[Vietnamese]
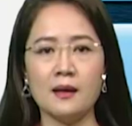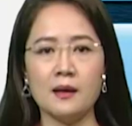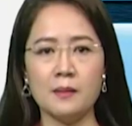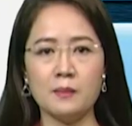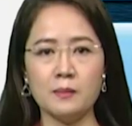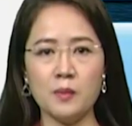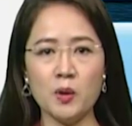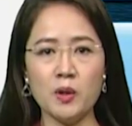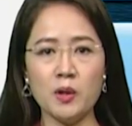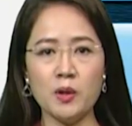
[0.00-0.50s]

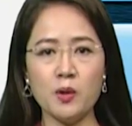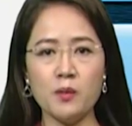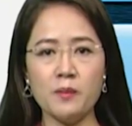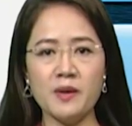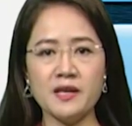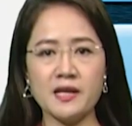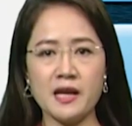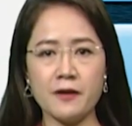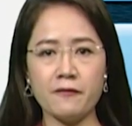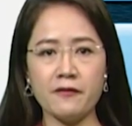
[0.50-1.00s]

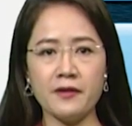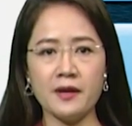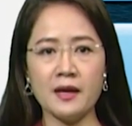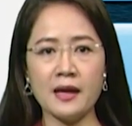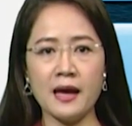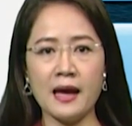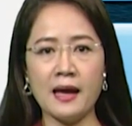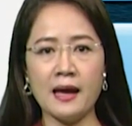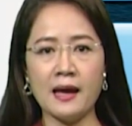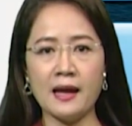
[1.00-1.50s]
Monubiravir
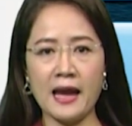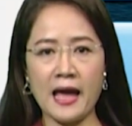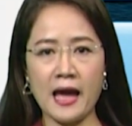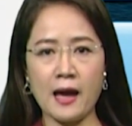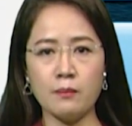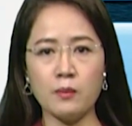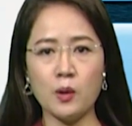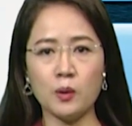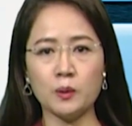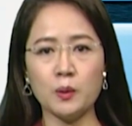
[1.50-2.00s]
là
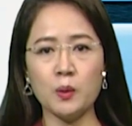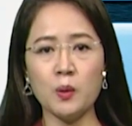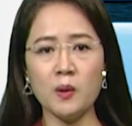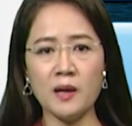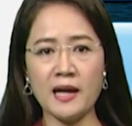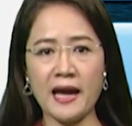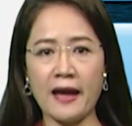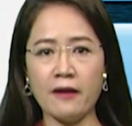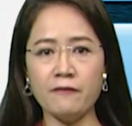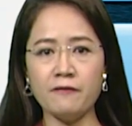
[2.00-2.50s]
một thuốc
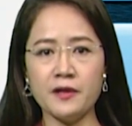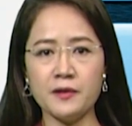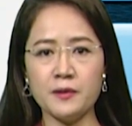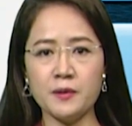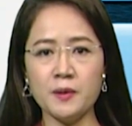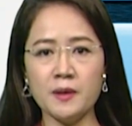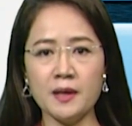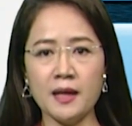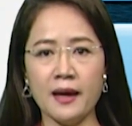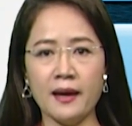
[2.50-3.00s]
kháng
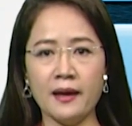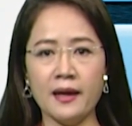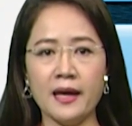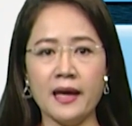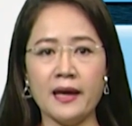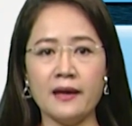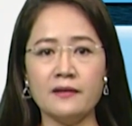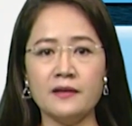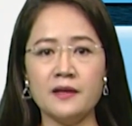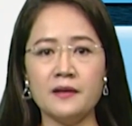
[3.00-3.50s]
virus
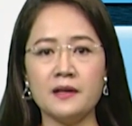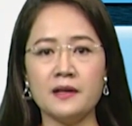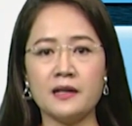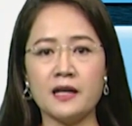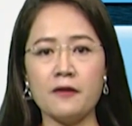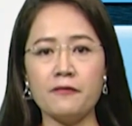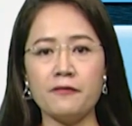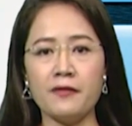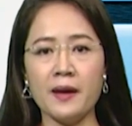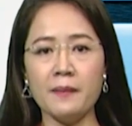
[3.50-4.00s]
hiện chưa được
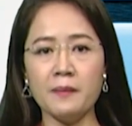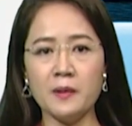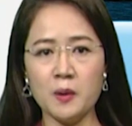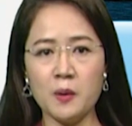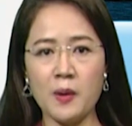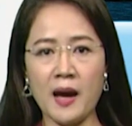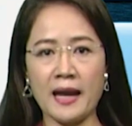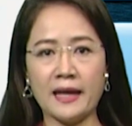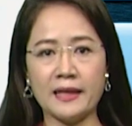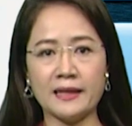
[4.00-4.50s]
cấp phép lưu
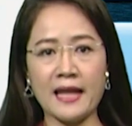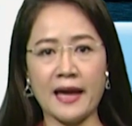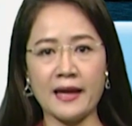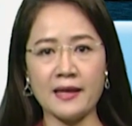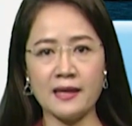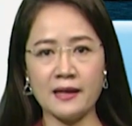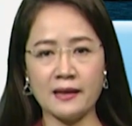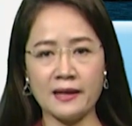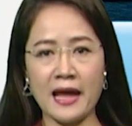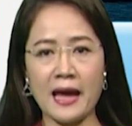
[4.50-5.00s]
hành tại
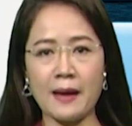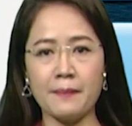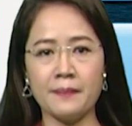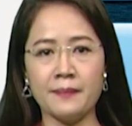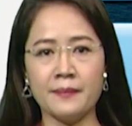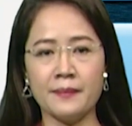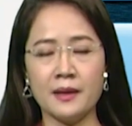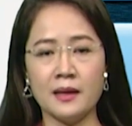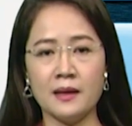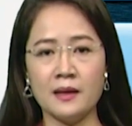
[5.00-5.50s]
Việt Nam.
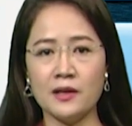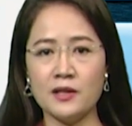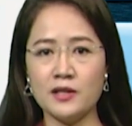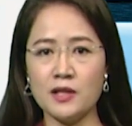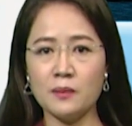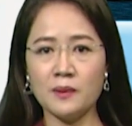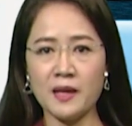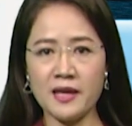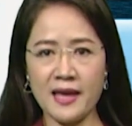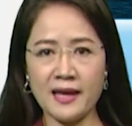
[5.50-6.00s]

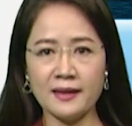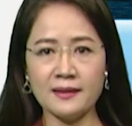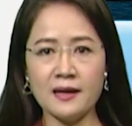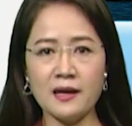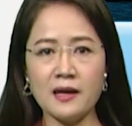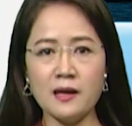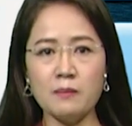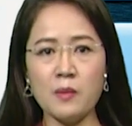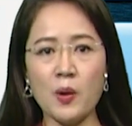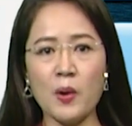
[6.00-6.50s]
Trong thời gian
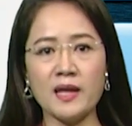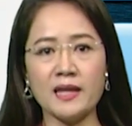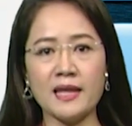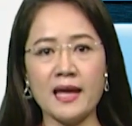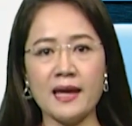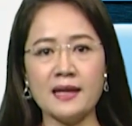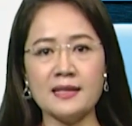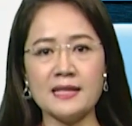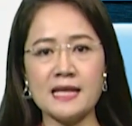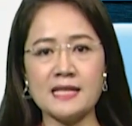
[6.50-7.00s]
tới, Bộ Y
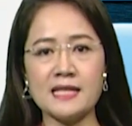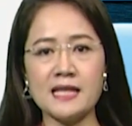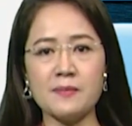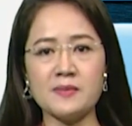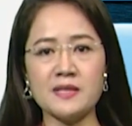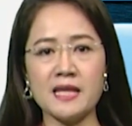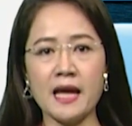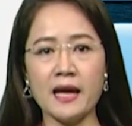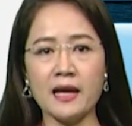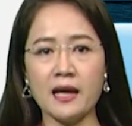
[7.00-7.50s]
tế sẽ xem
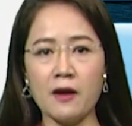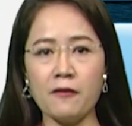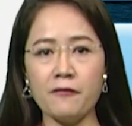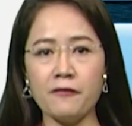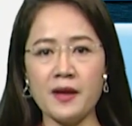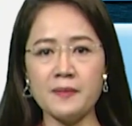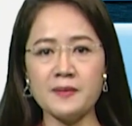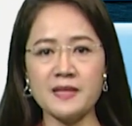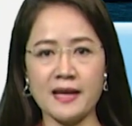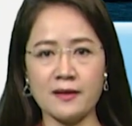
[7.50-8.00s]
xét cấp
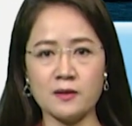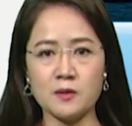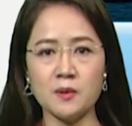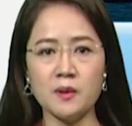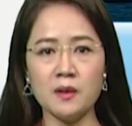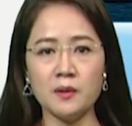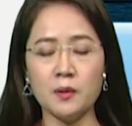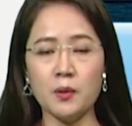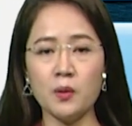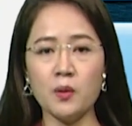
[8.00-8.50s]
phép sản
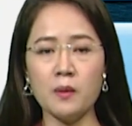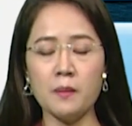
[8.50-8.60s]
xuất thuốc